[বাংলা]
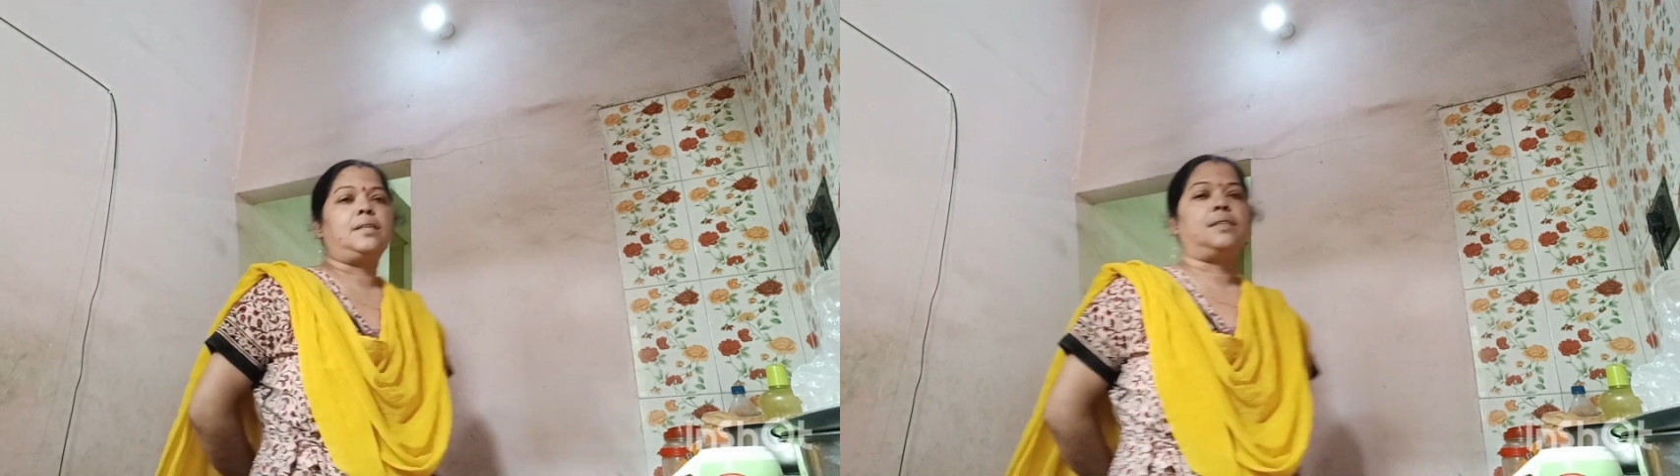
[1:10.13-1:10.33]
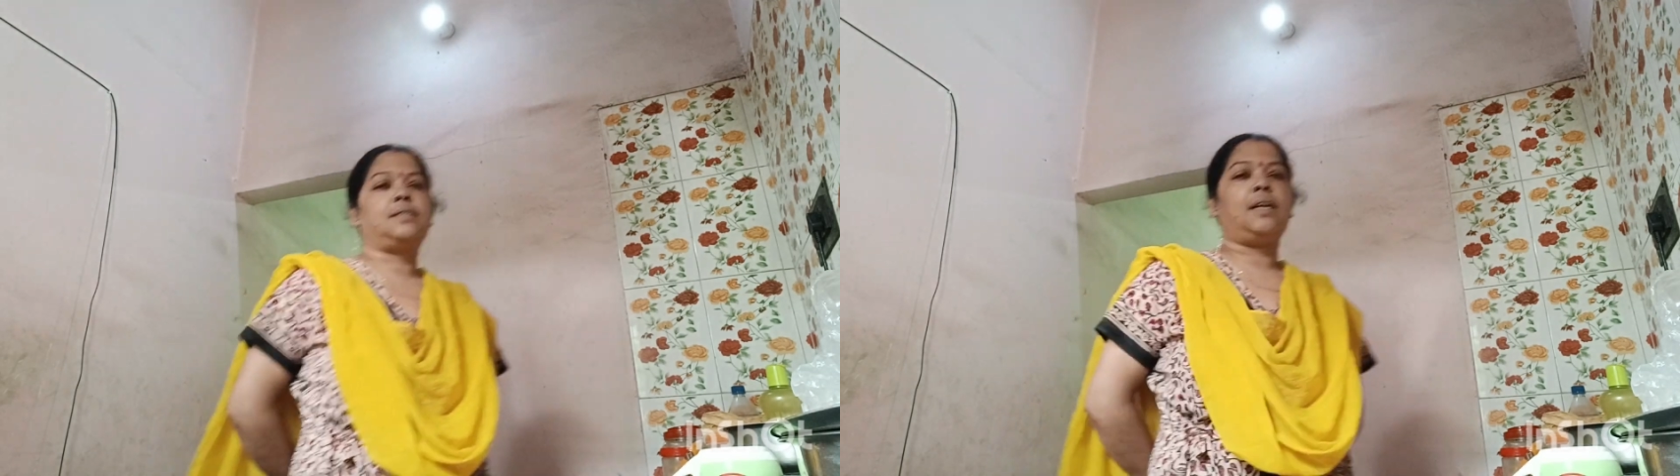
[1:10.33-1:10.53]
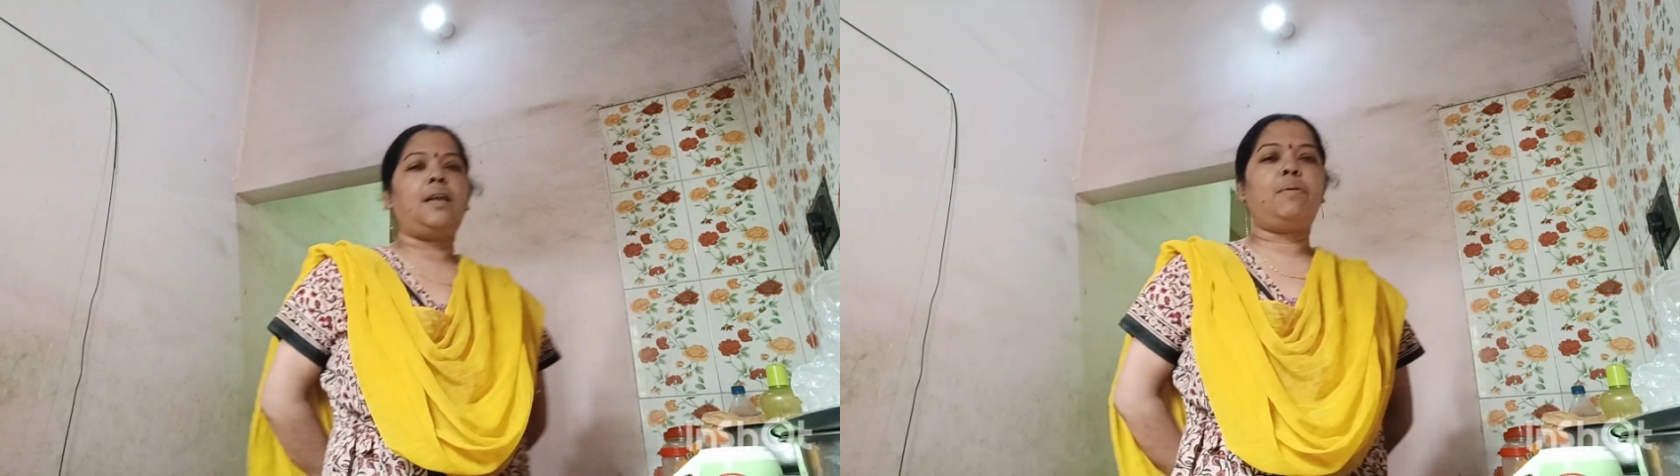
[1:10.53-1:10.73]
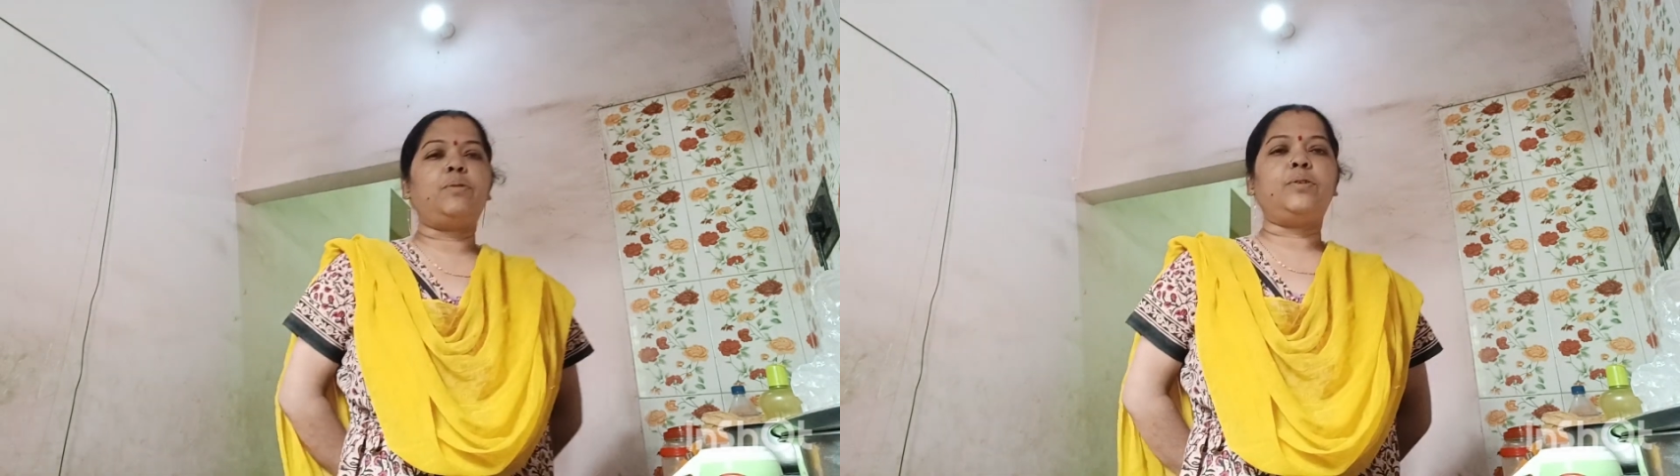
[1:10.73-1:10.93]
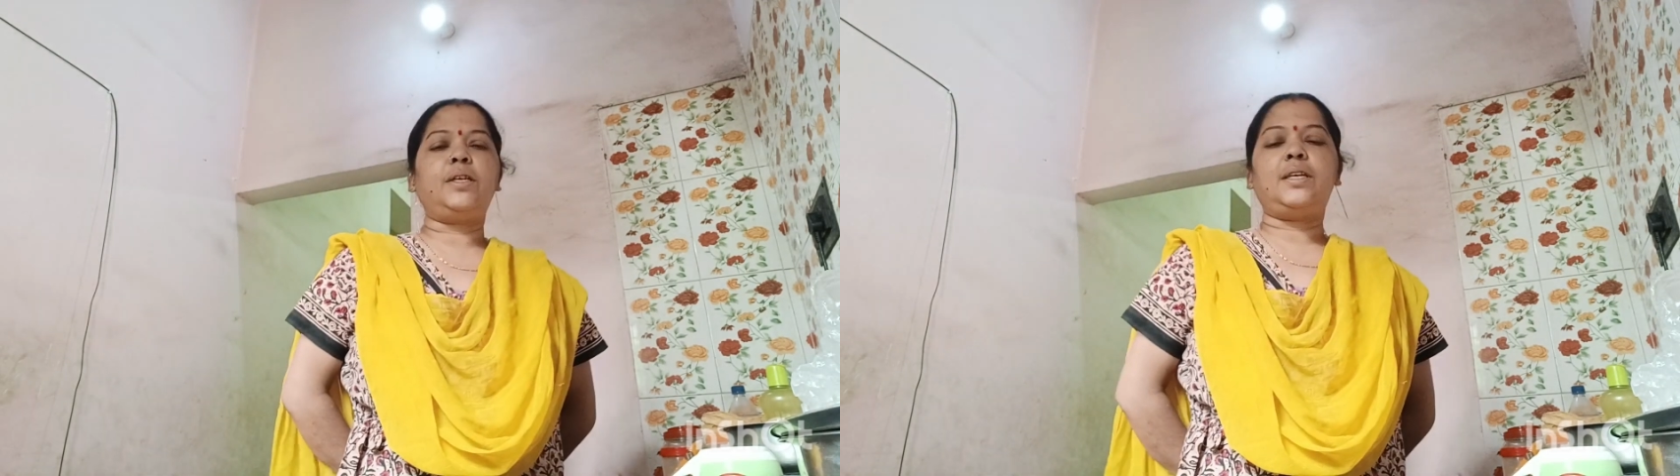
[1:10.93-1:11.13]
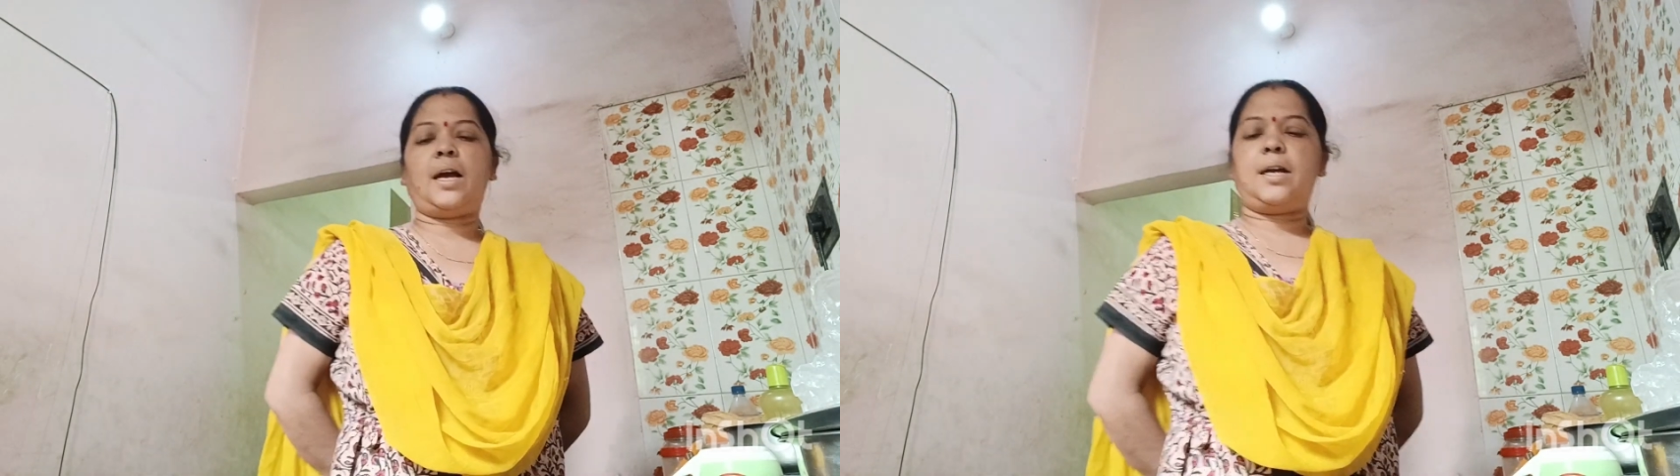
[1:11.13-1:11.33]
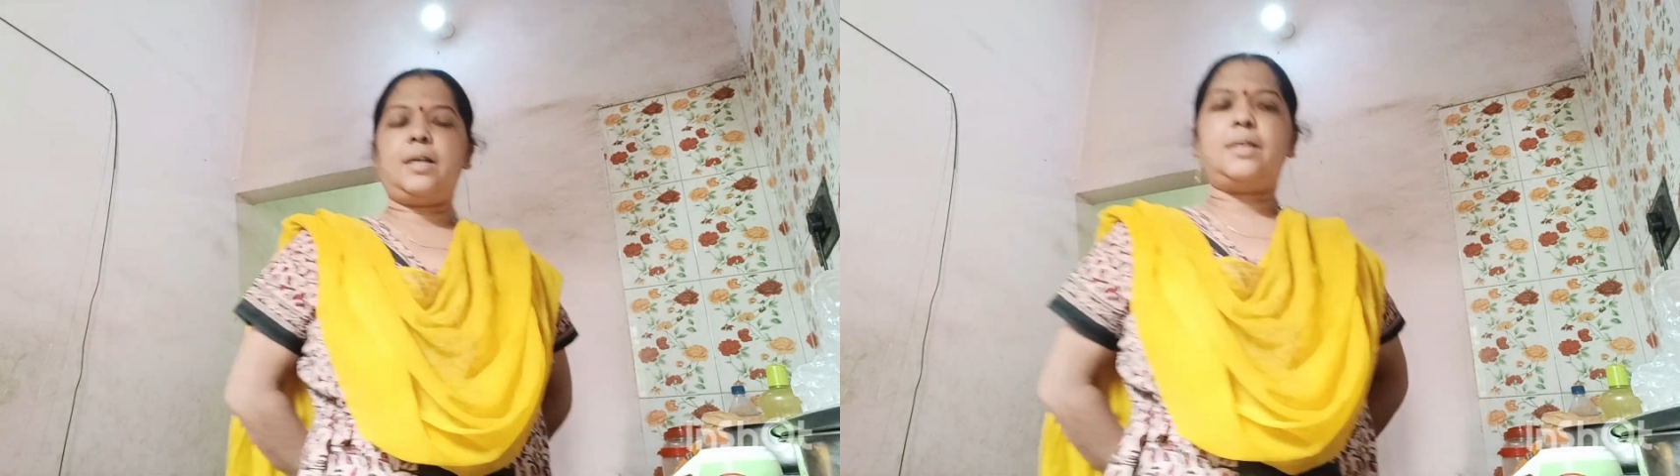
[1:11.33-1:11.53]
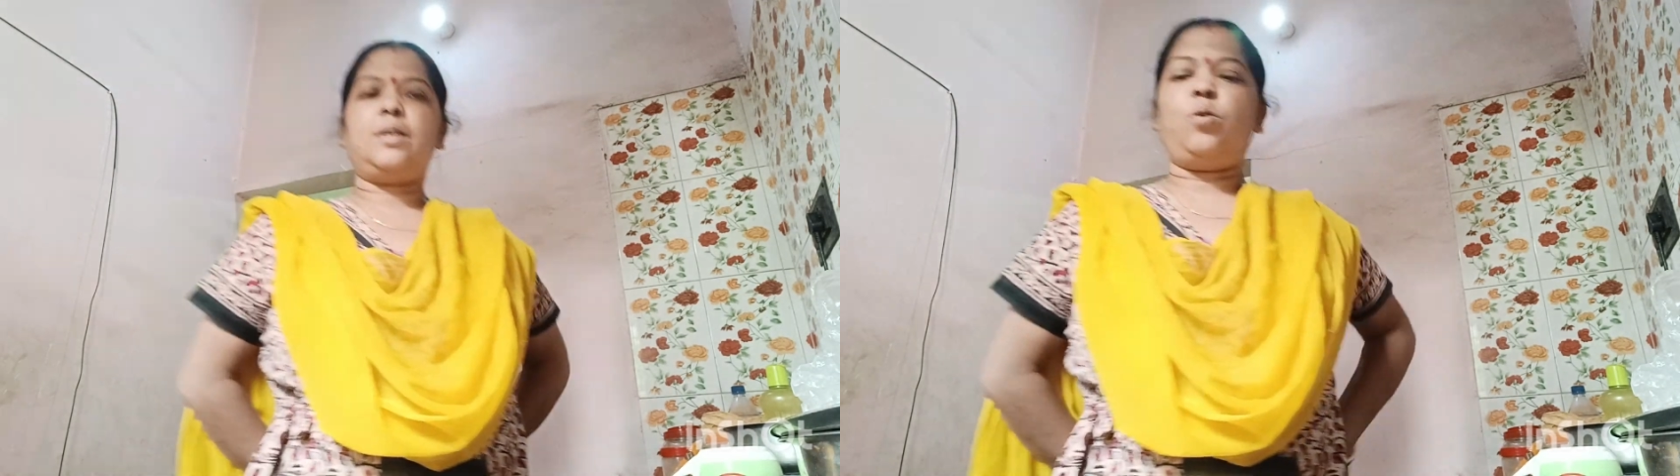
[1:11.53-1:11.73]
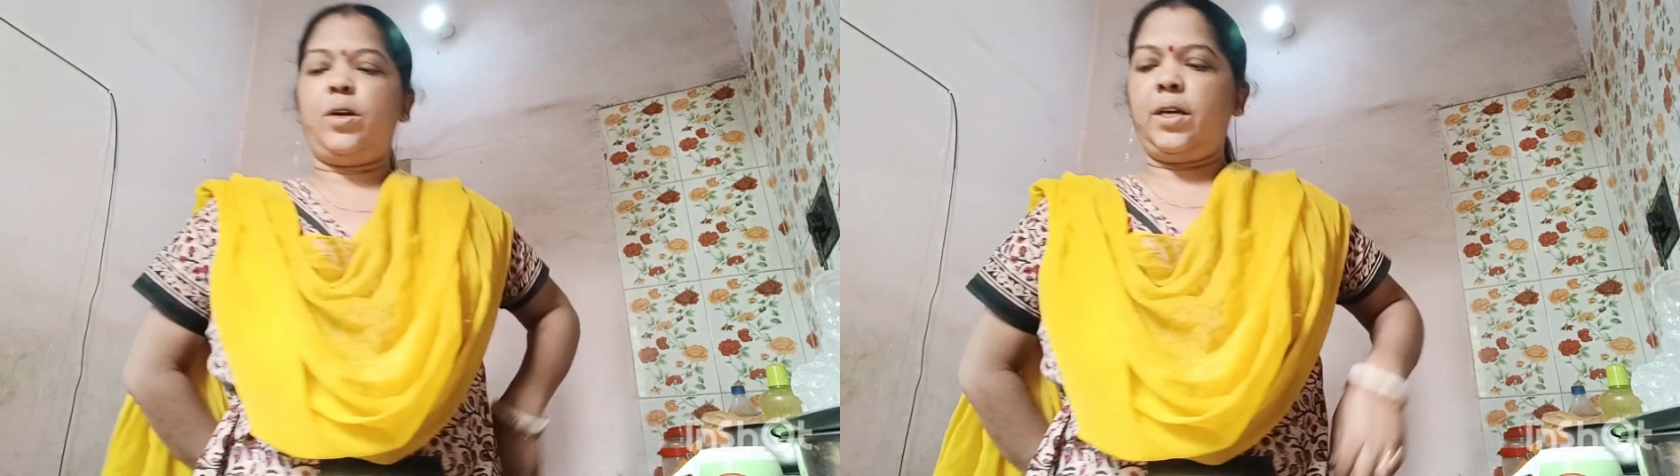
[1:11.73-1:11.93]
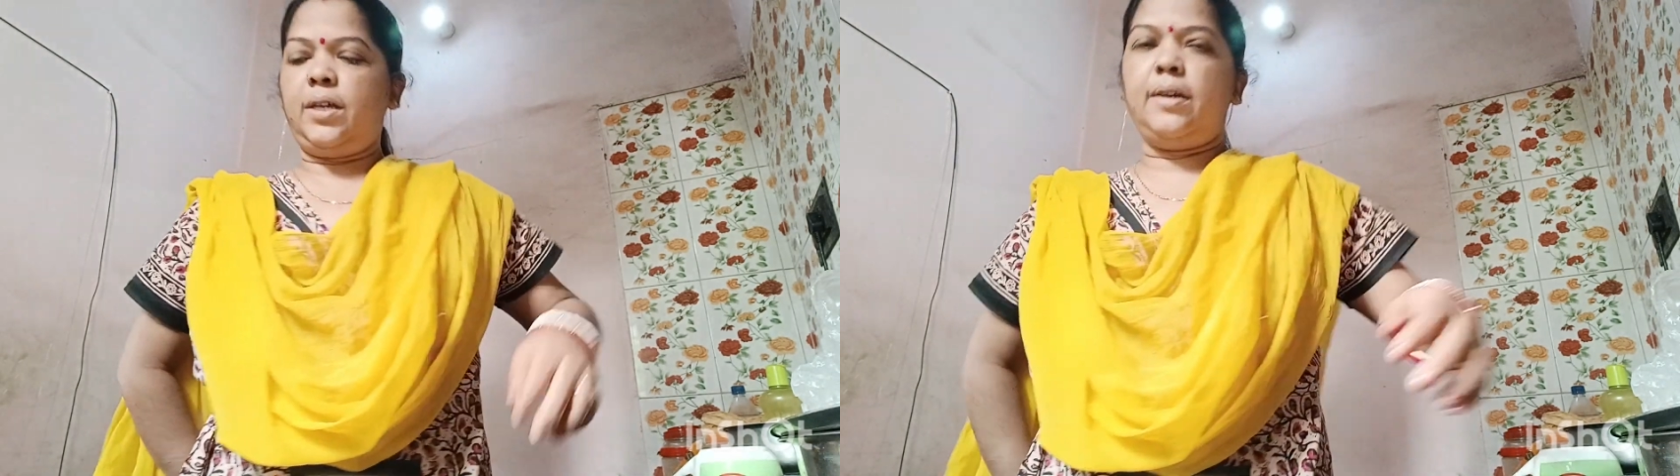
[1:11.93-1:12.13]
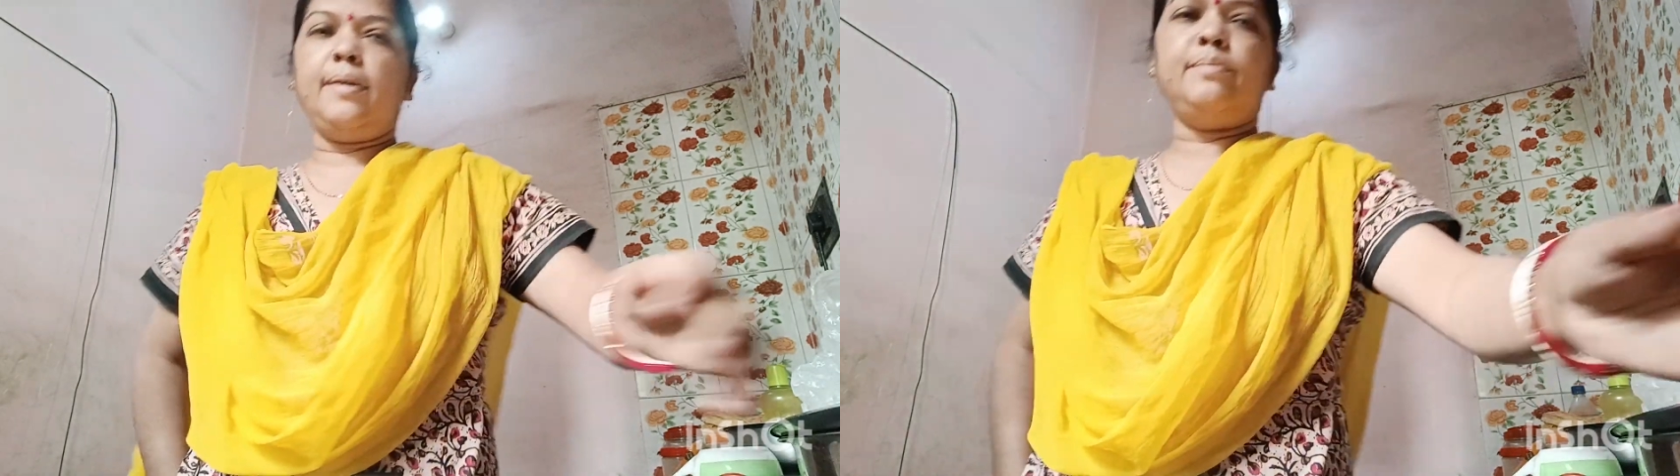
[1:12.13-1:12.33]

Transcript: ছেলে আবার ওদিকে ডাকাডাকি করে কিনা